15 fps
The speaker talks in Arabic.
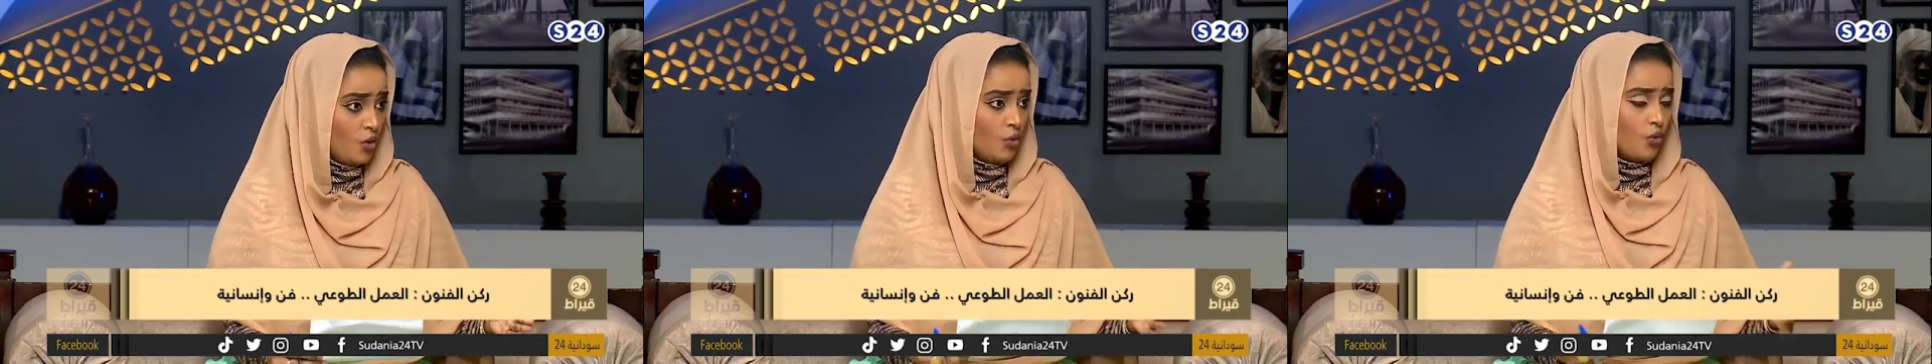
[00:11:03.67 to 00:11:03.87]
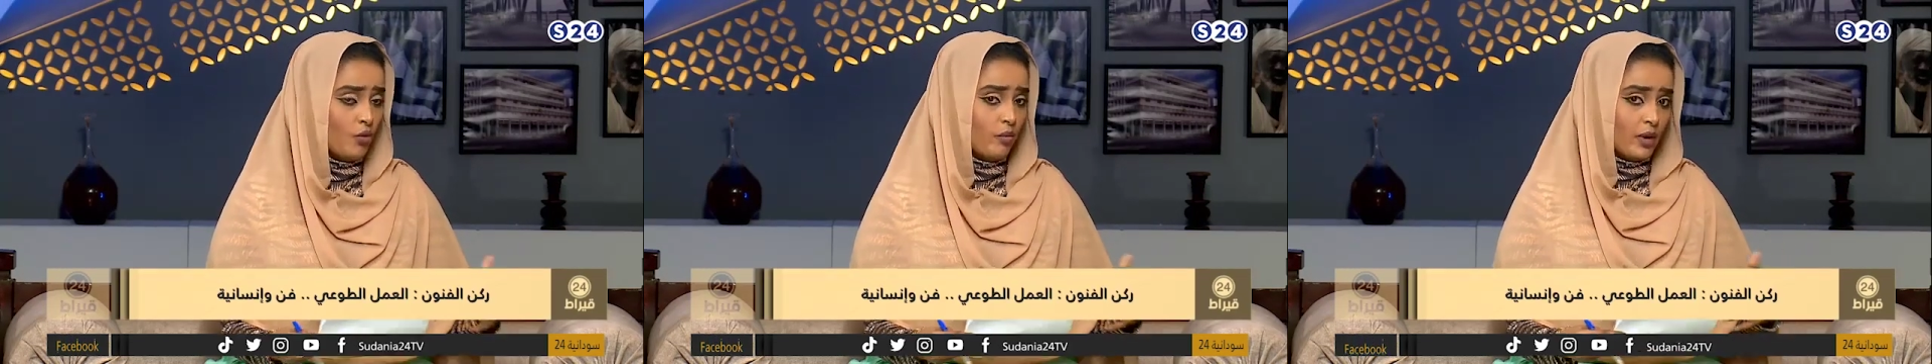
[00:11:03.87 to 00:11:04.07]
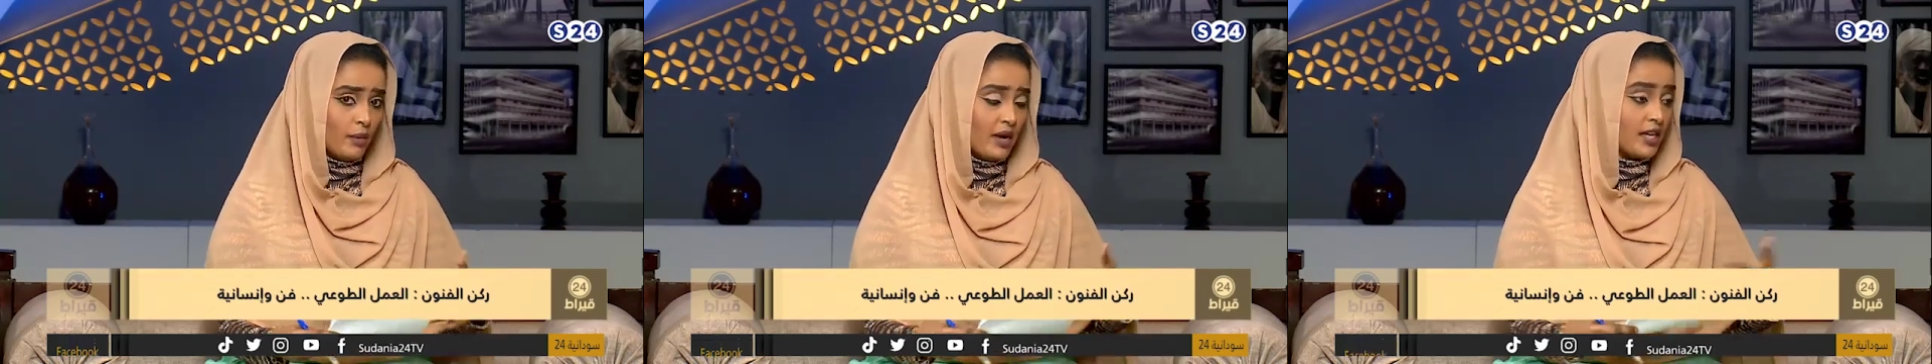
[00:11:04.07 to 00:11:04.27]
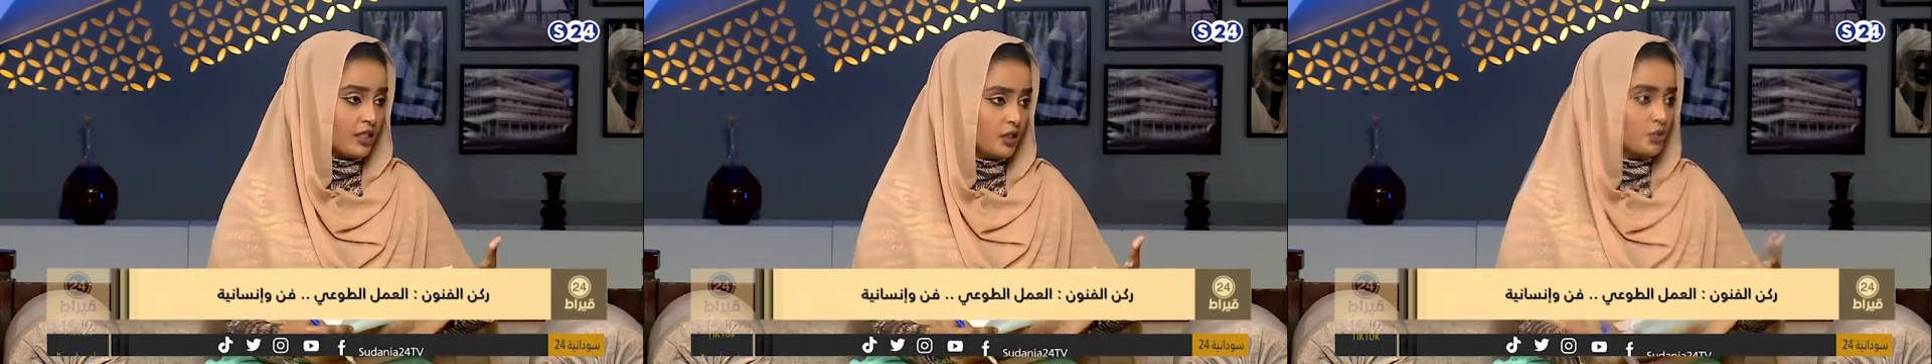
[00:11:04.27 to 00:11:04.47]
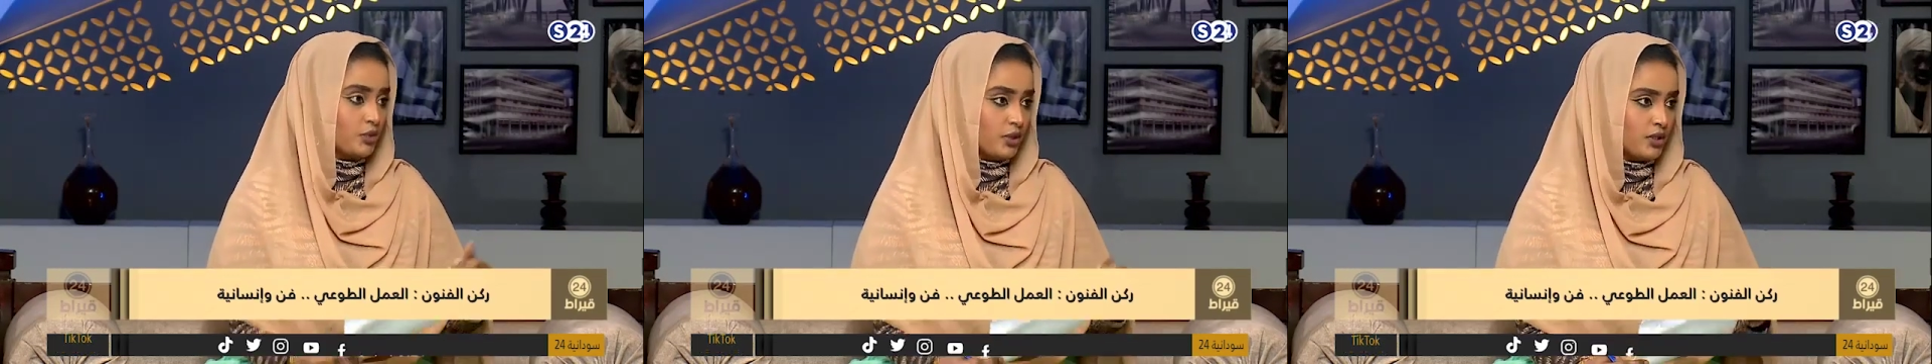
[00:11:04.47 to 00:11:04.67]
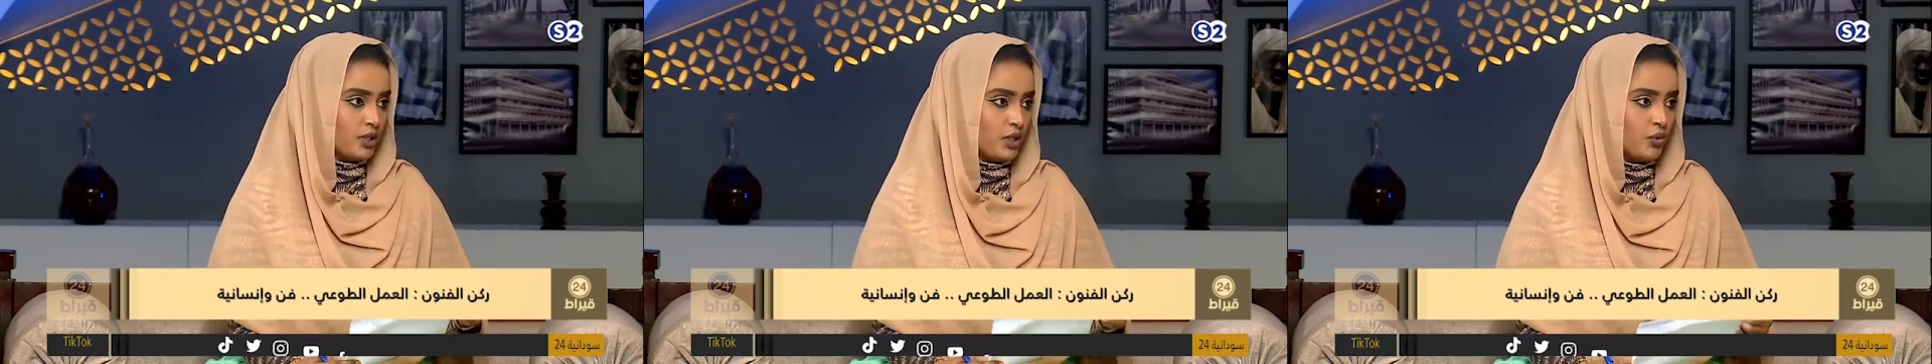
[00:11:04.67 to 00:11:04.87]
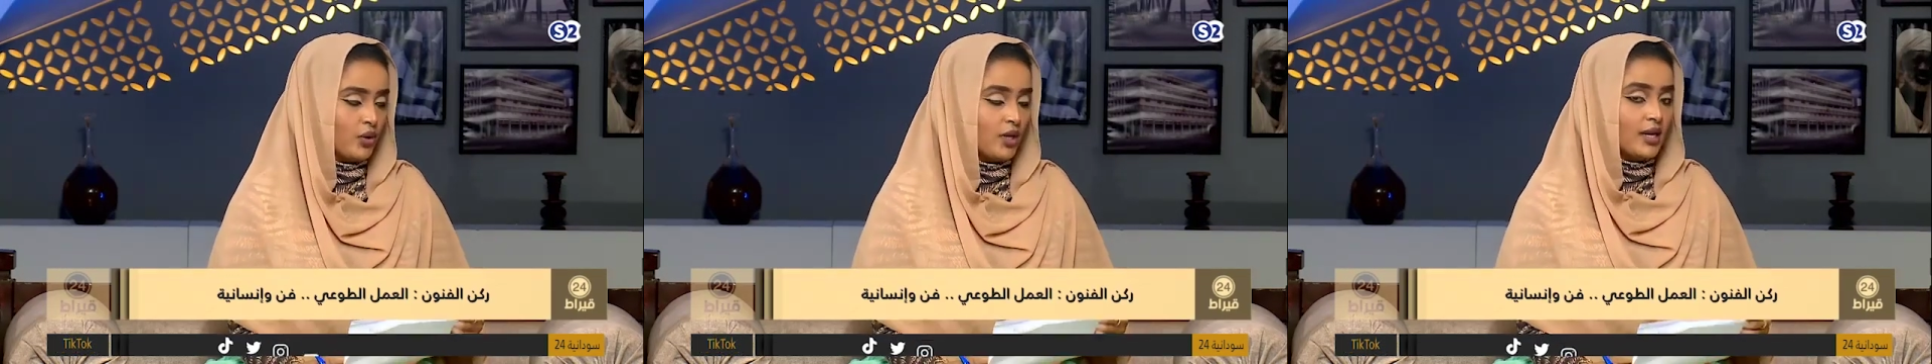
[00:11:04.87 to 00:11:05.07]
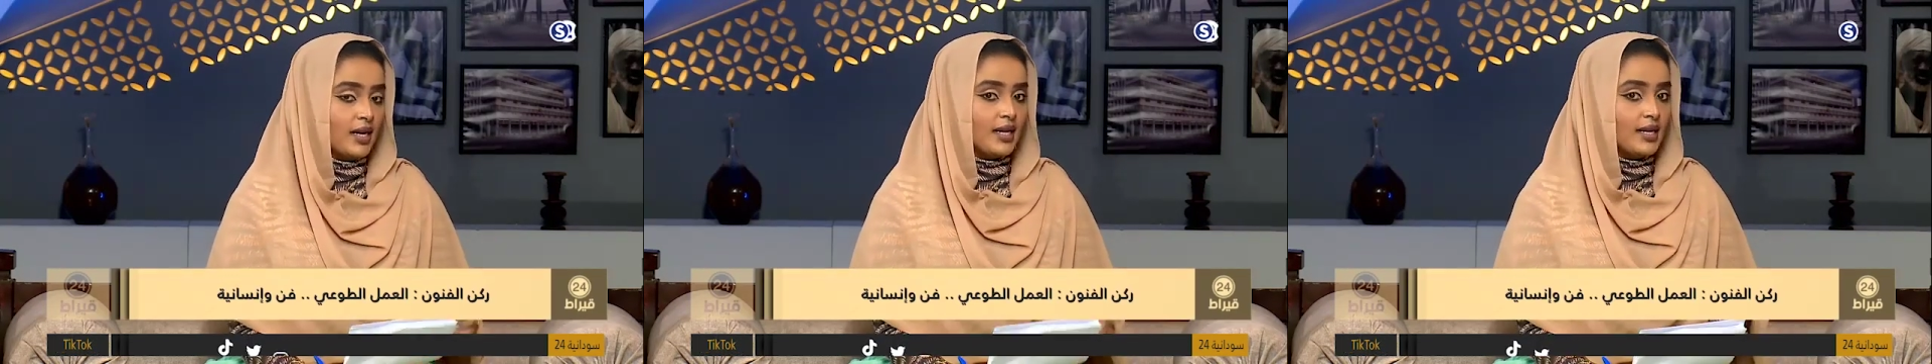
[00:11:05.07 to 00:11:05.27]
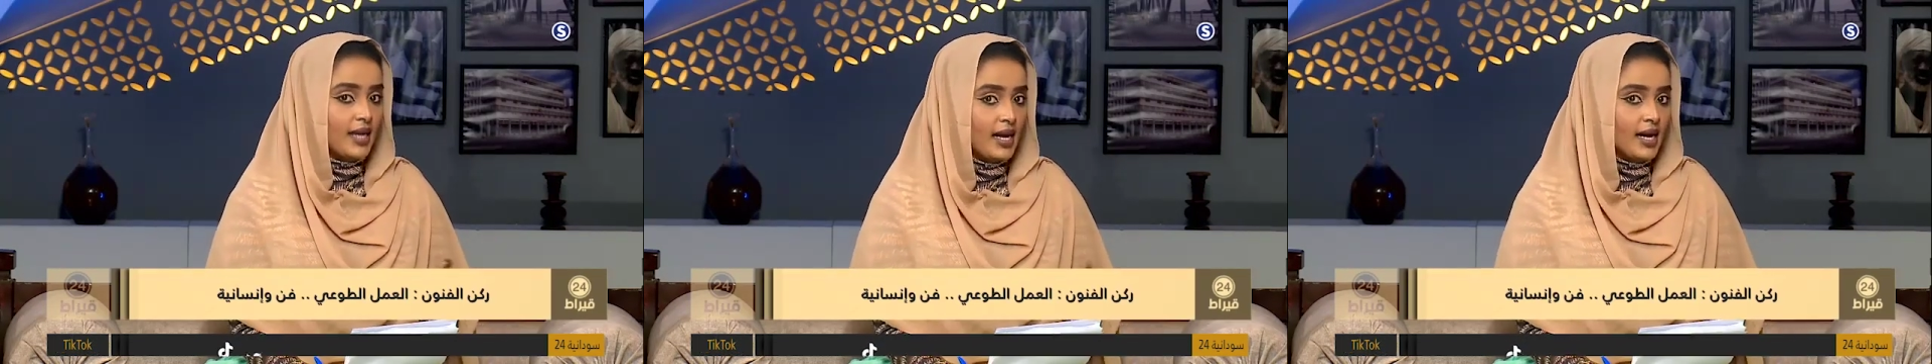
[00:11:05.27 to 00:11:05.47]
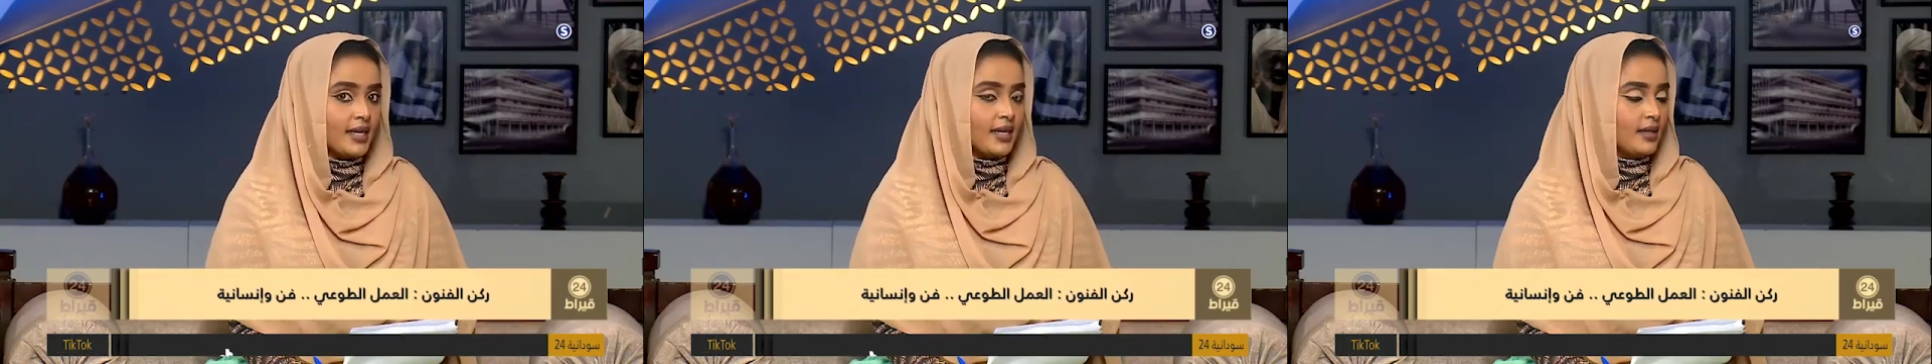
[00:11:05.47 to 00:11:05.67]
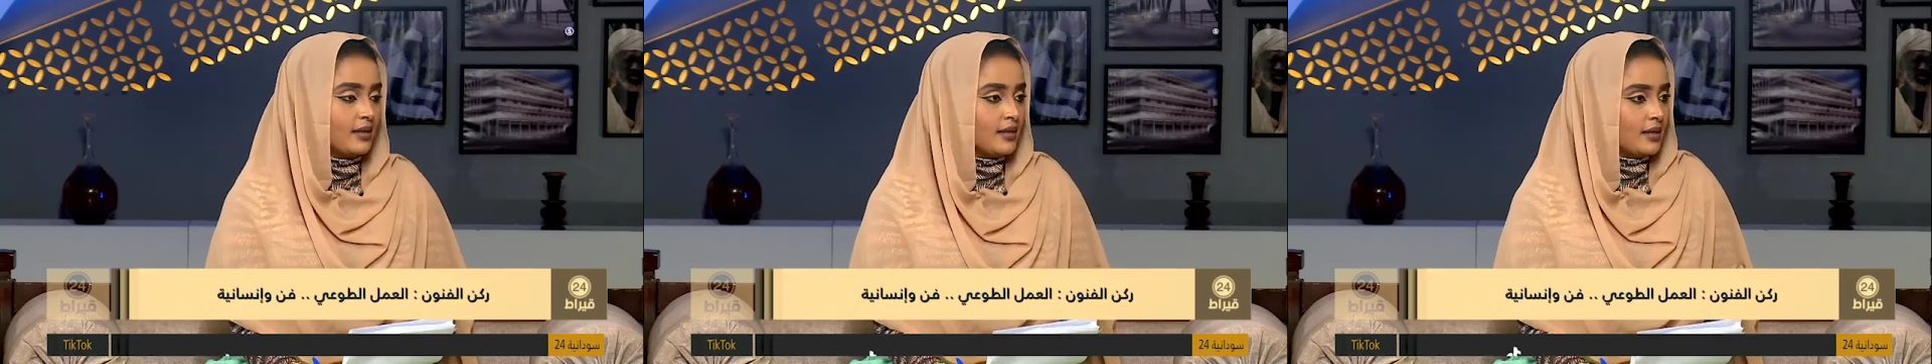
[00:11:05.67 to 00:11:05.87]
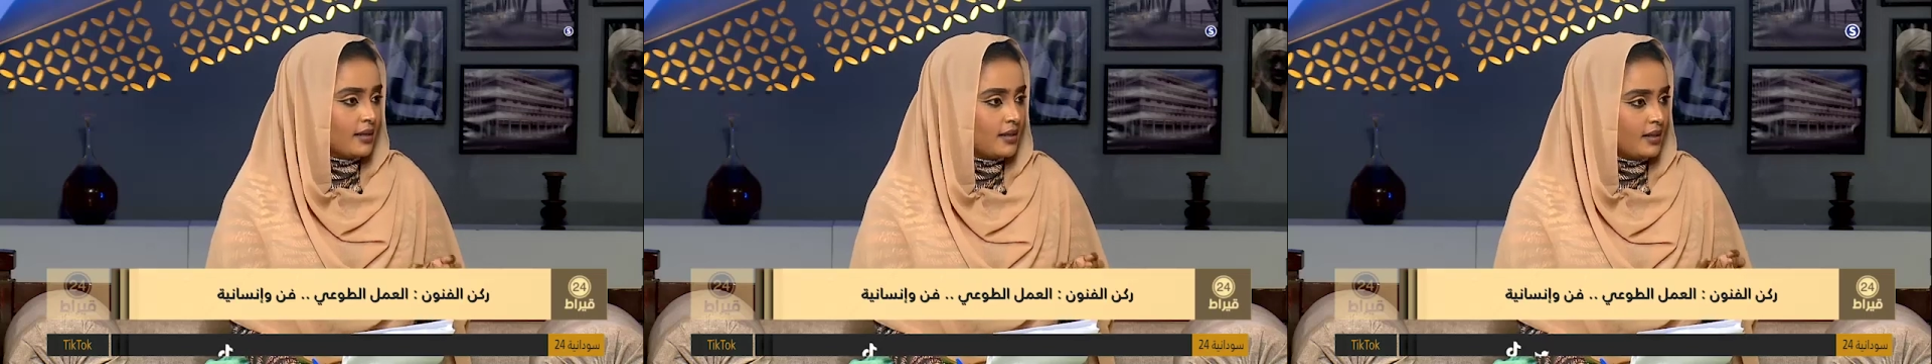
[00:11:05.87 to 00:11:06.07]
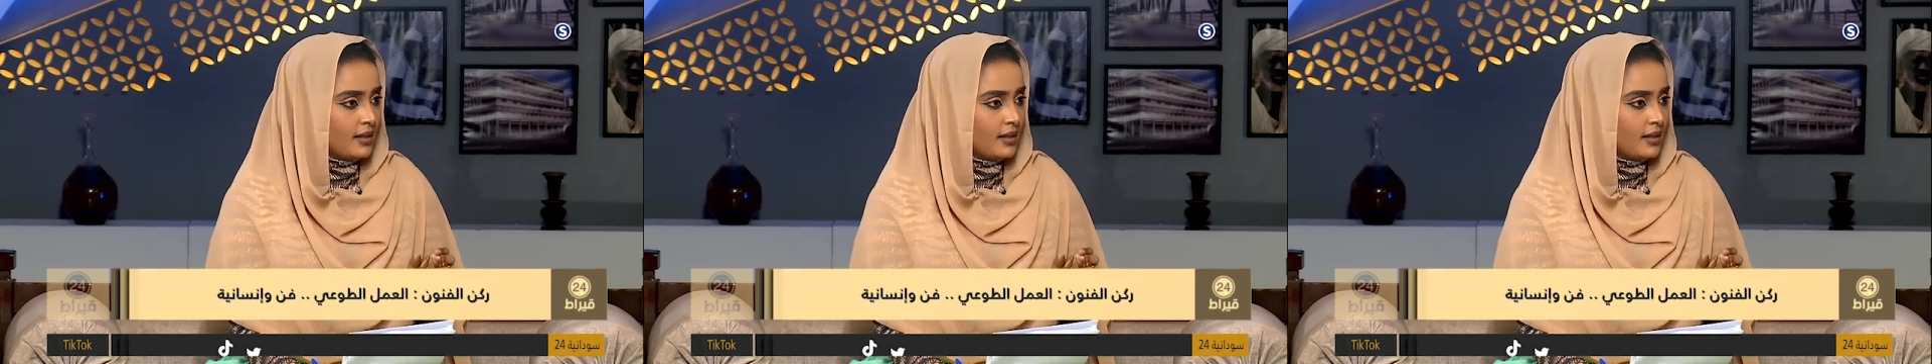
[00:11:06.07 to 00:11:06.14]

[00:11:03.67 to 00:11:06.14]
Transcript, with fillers: وهم ما قدروا يصلوا لكن آه،